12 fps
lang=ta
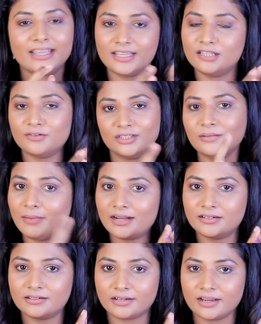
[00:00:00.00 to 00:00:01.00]
இது வந்து
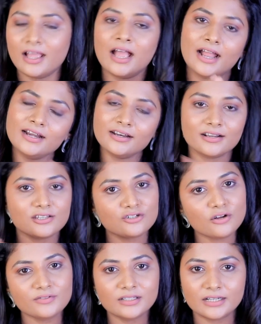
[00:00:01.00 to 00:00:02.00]
மேண்டட்ரி அண்ட் ரெஸ்ட்
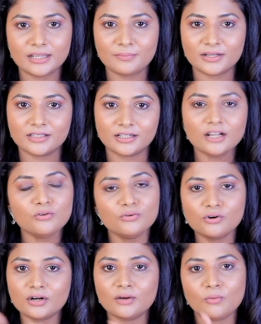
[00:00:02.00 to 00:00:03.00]
ஆஃப் த டே பார்த்தீங்கன்னா
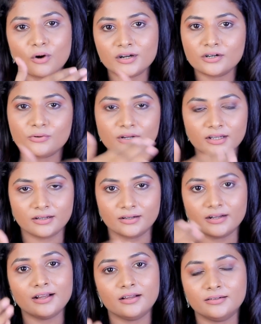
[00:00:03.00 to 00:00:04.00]
உங்களோட வாட்டரோட
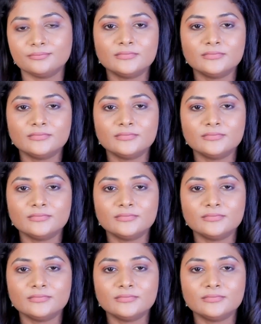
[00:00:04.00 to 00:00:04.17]
க